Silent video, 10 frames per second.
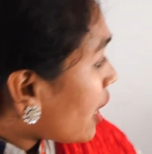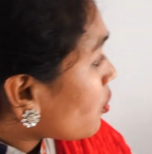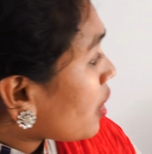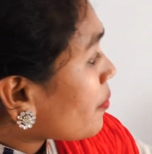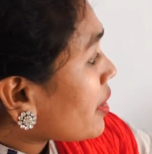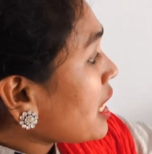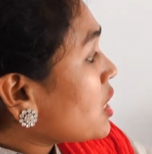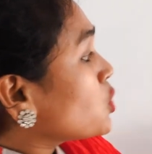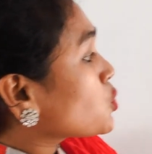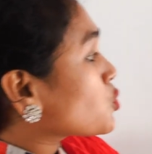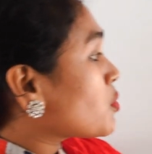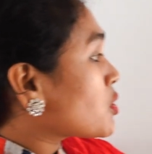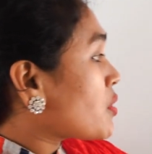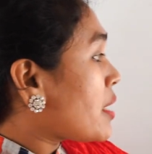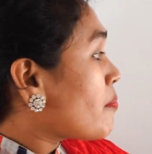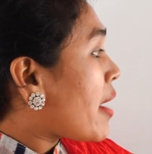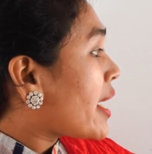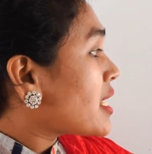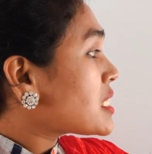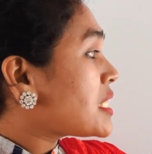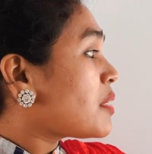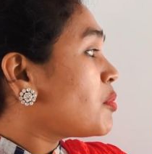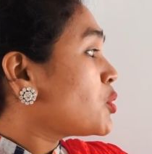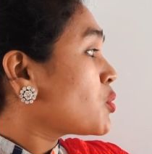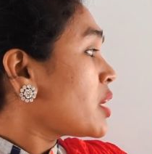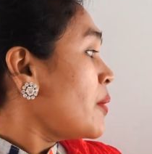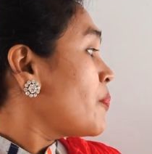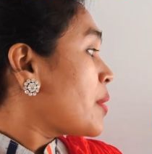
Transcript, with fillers: এখন আমরা শুধুমাত্র এই মাইনাস থ্রি এ বিটুকে